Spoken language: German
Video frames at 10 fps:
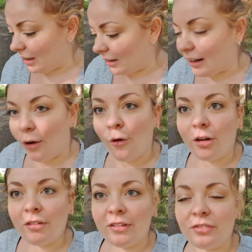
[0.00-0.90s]
Genau,
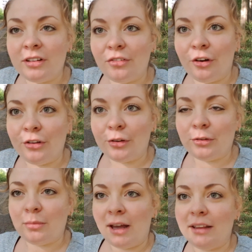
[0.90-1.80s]
gucken wir, was wir die Woche noch
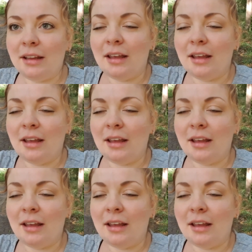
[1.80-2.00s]
so machen.